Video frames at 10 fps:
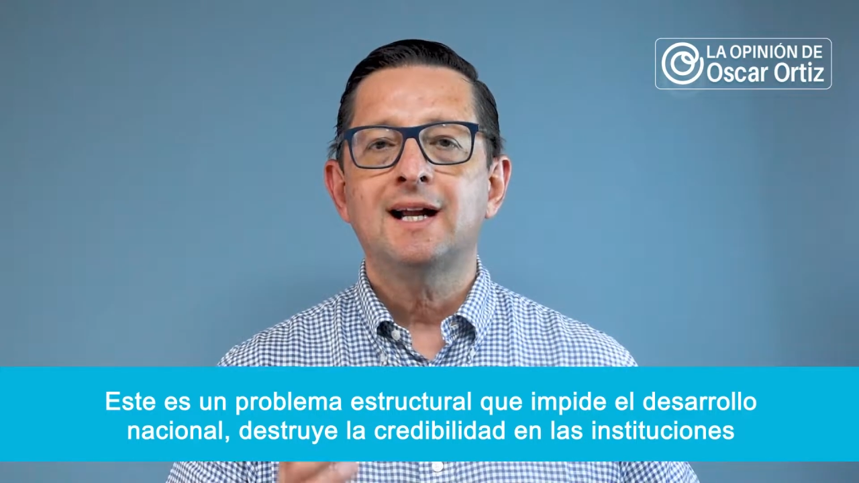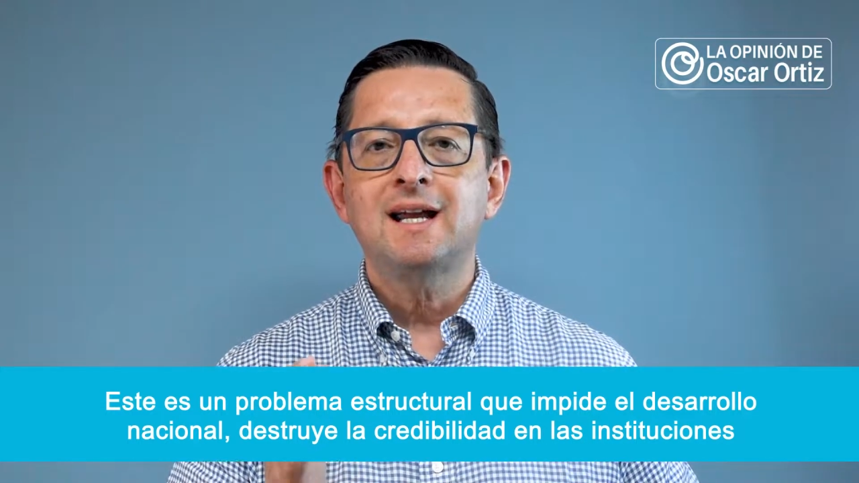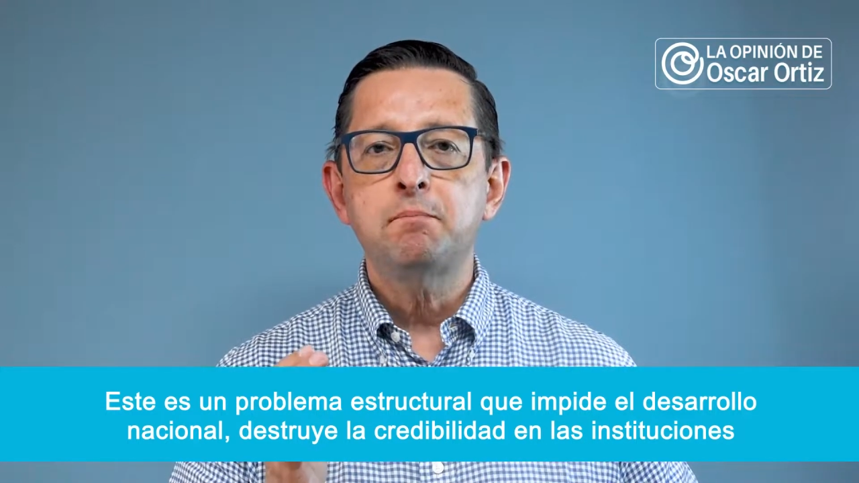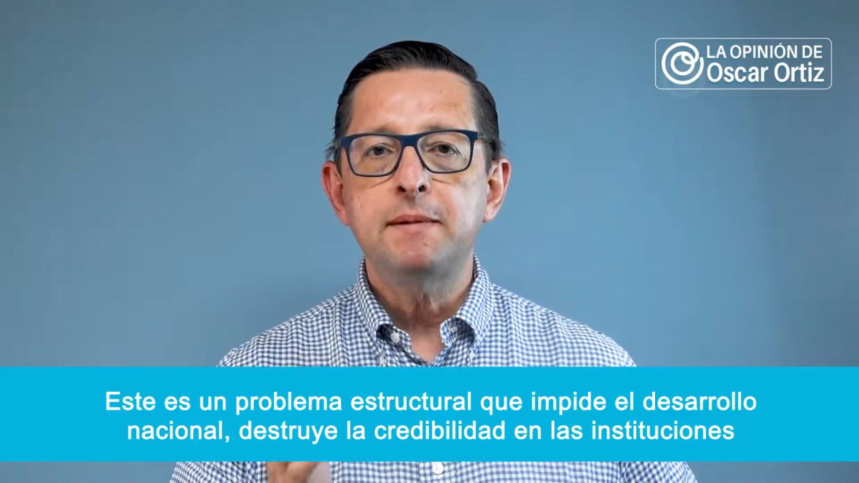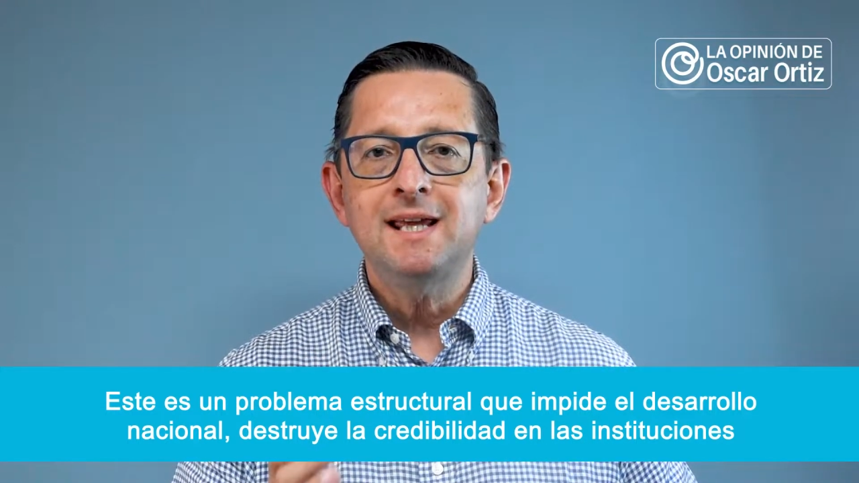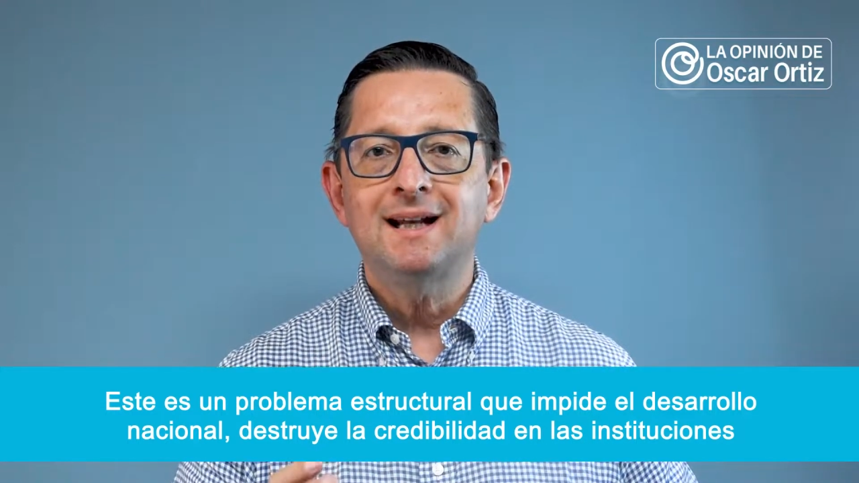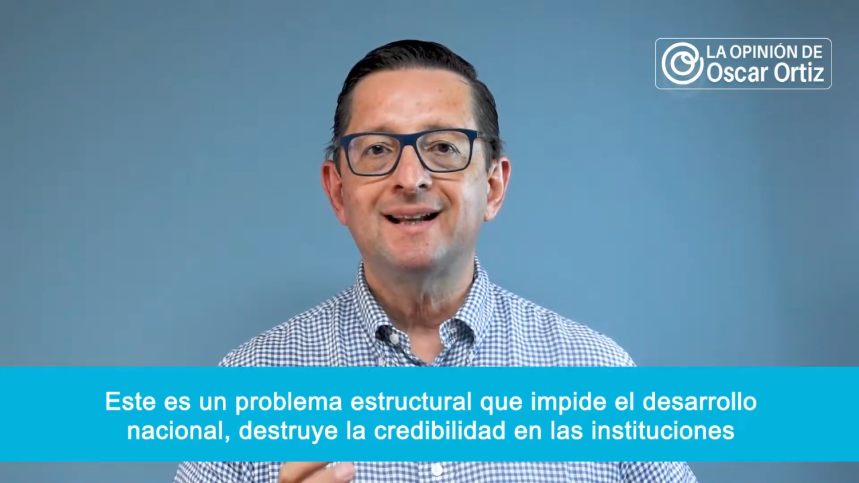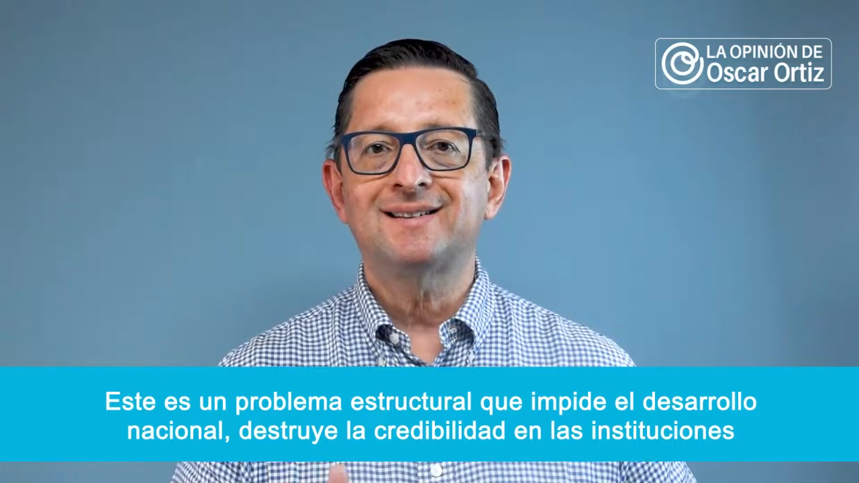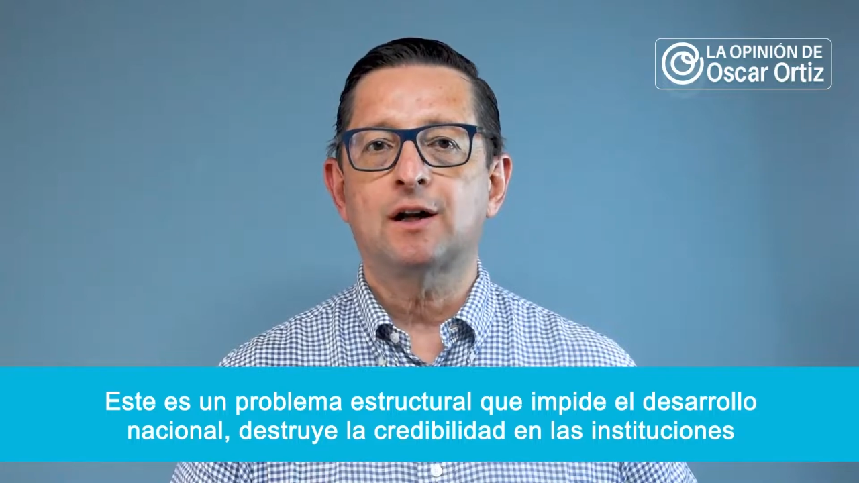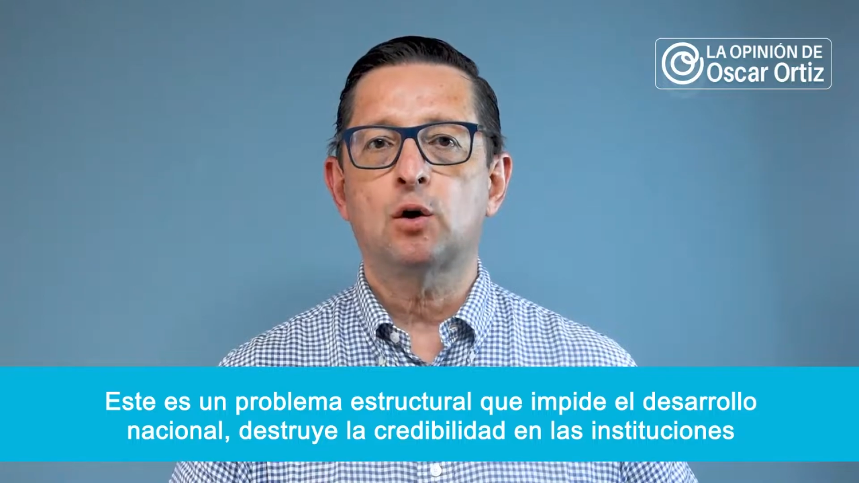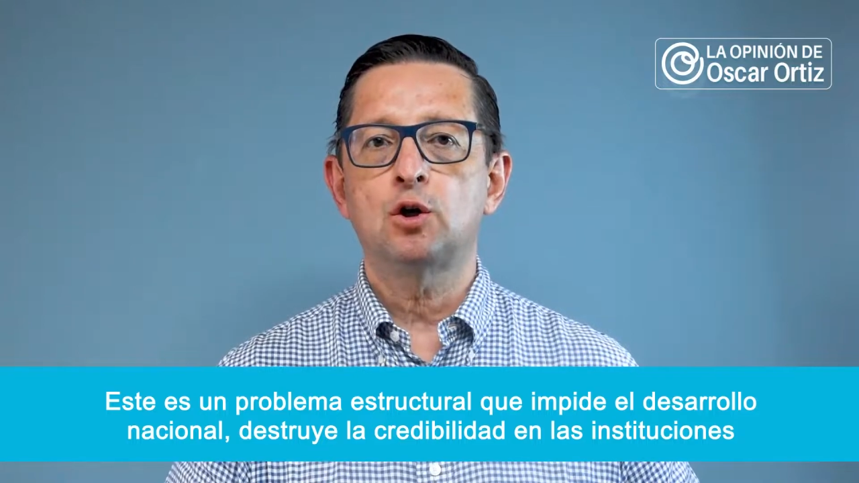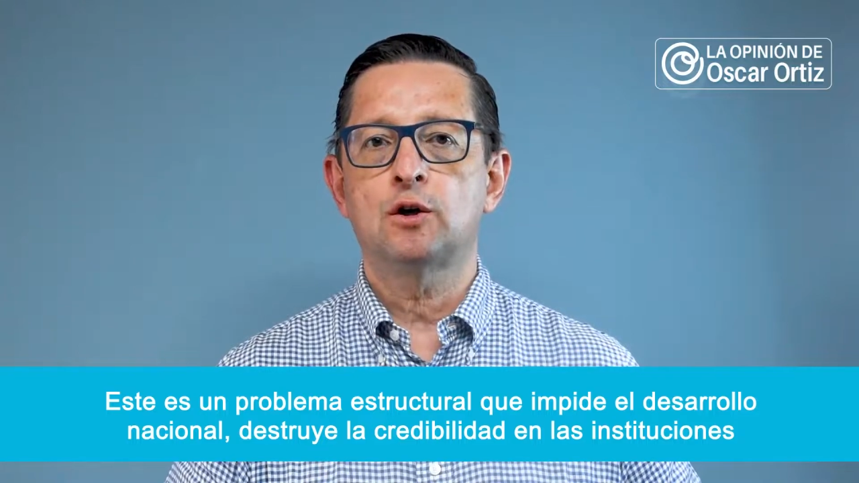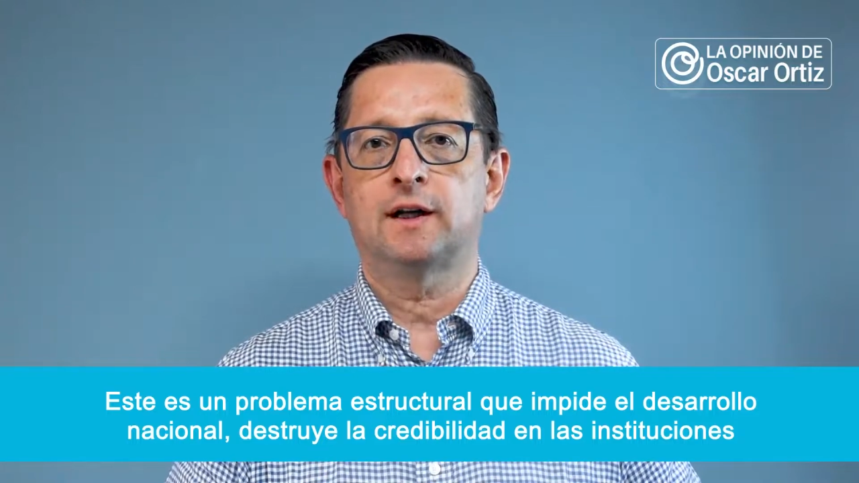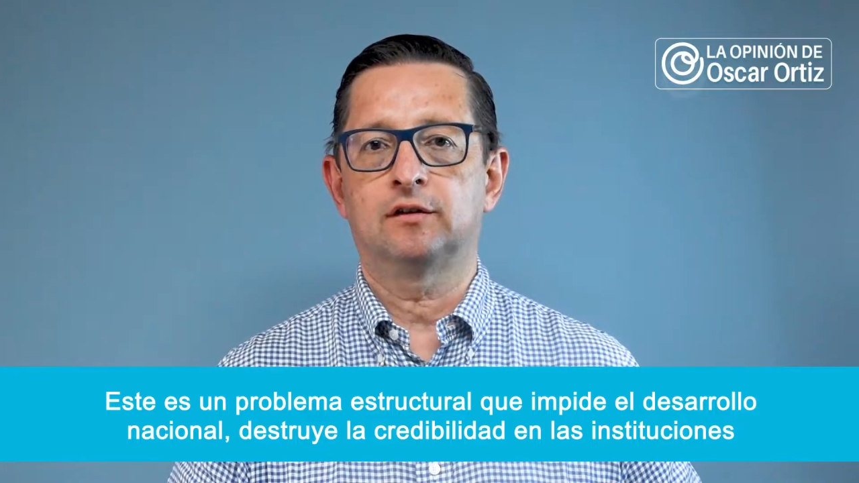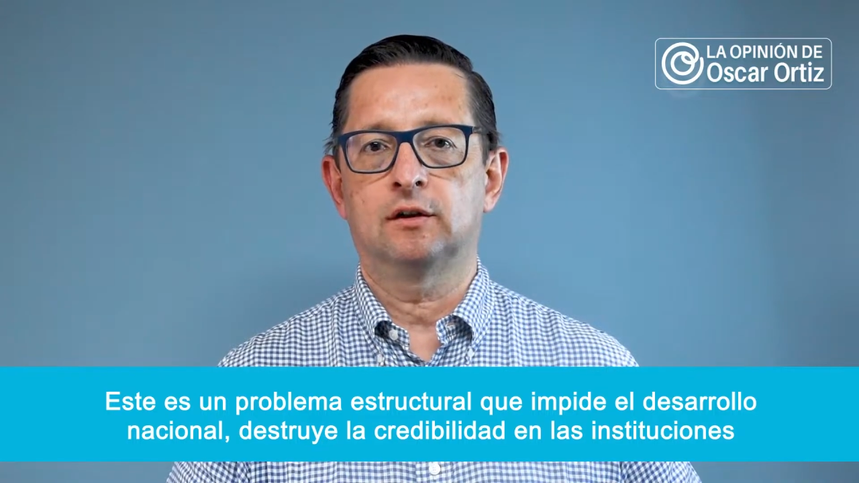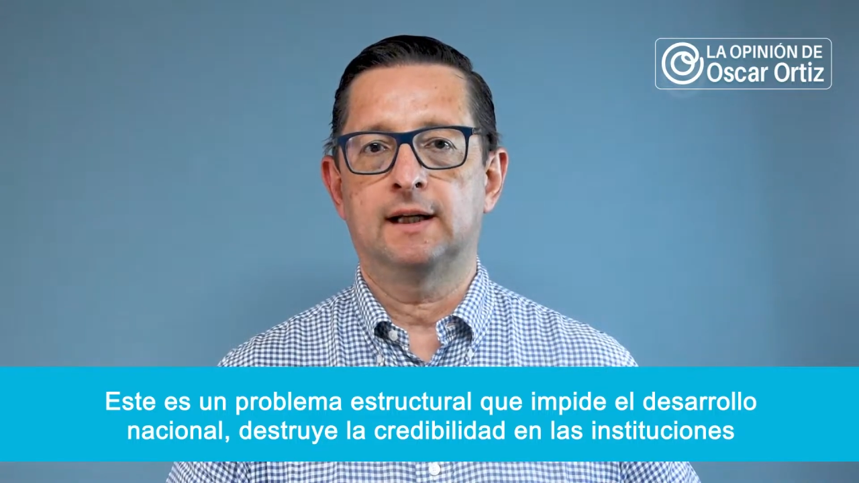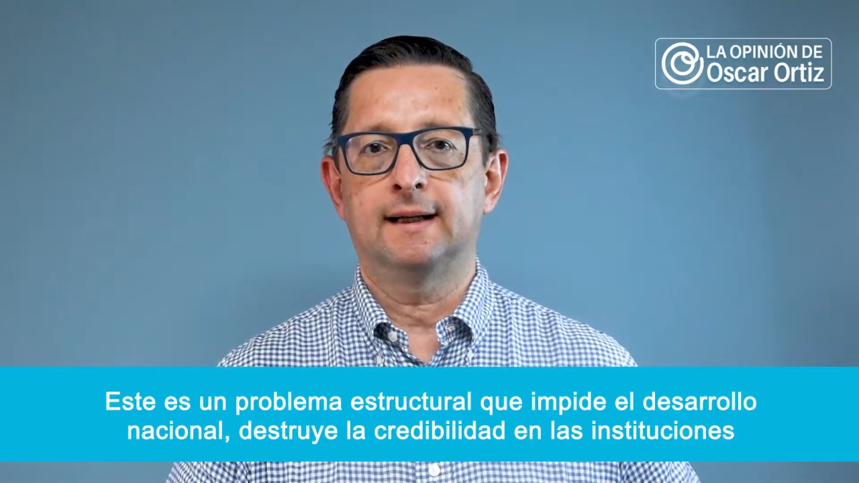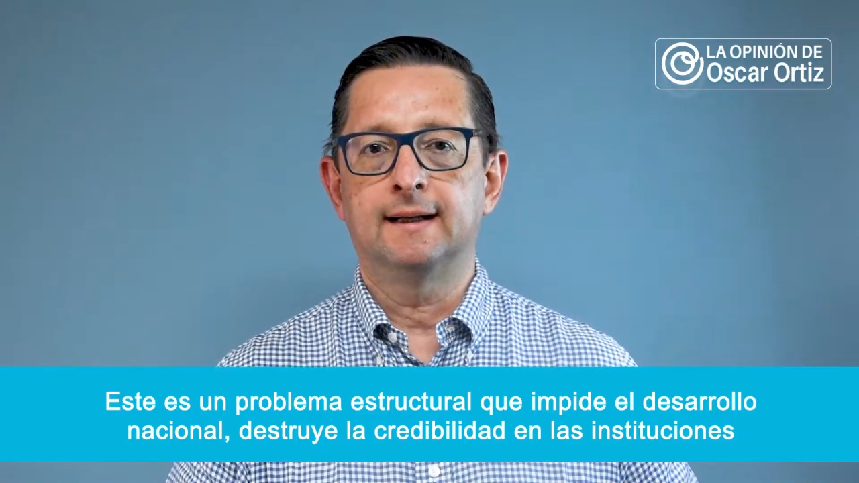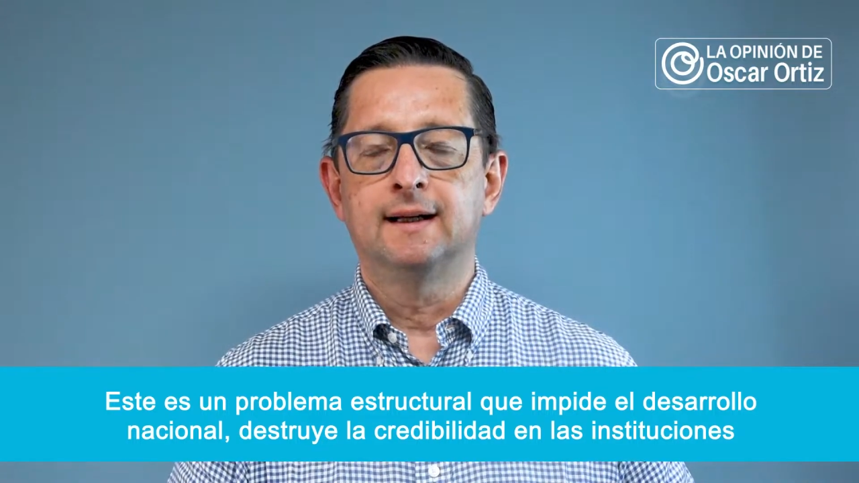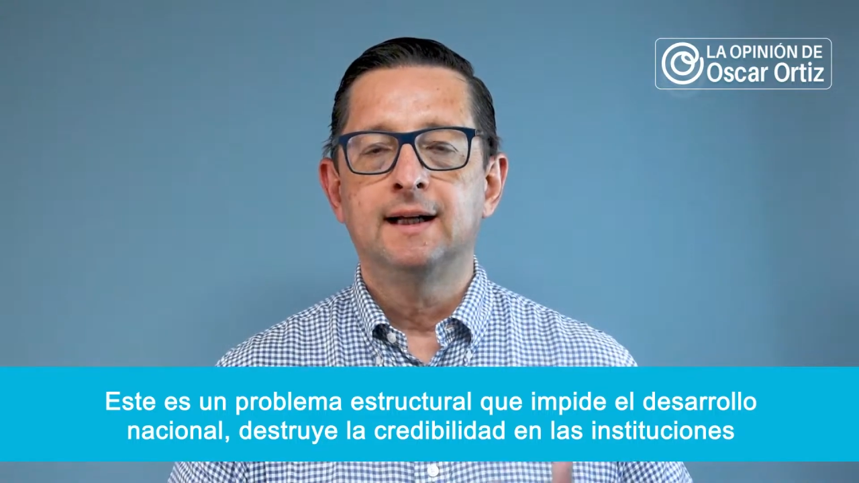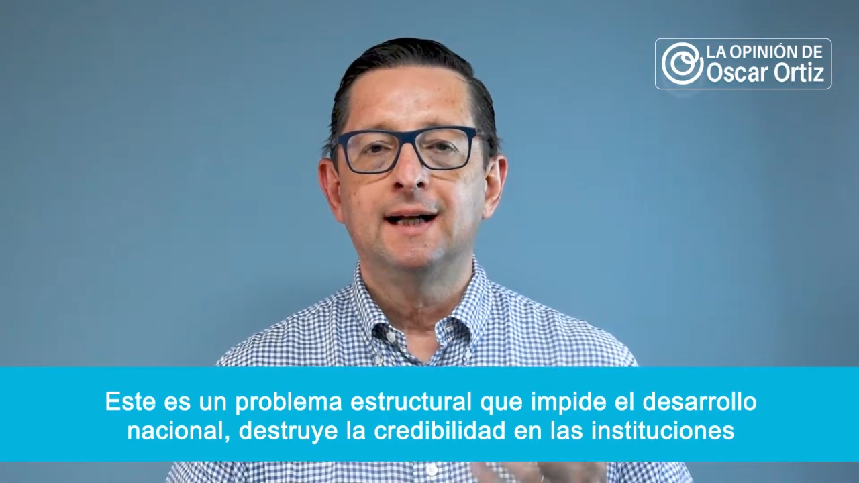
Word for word: que impide el desarrollo nacional,